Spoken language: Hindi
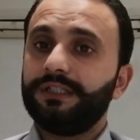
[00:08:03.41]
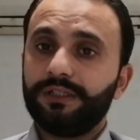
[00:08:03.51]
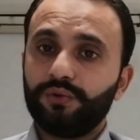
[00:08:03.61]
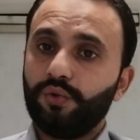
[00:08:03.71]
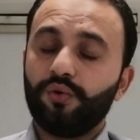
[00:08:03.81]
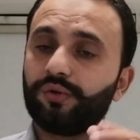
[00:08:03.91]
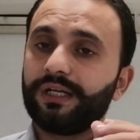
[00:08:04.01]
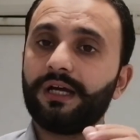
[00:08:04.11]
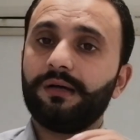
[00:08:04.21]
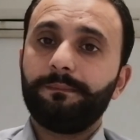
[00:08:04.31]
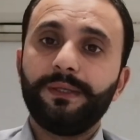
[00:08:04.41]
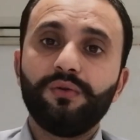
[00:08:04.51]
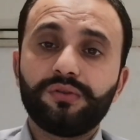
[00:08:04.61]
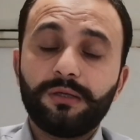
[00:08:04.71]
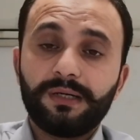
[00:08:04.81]
ये तो हो गया
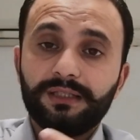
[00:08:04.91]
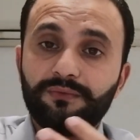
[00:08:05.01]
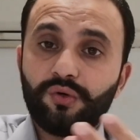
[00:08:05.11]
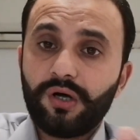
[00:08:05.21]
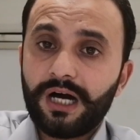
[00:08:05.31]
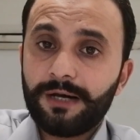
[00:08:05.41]
फिर उसके बाद वो